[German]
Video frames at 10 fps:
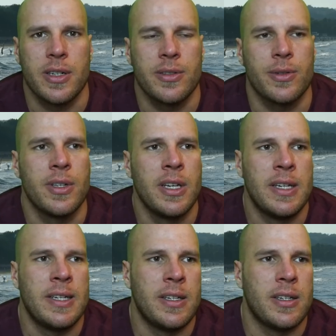Also
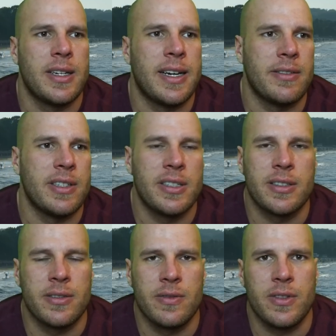klar, wenn jetzt
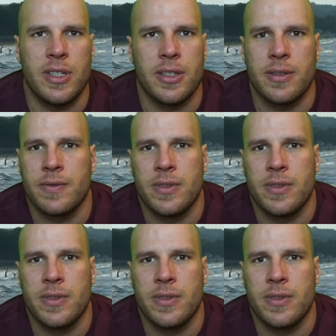irgendwie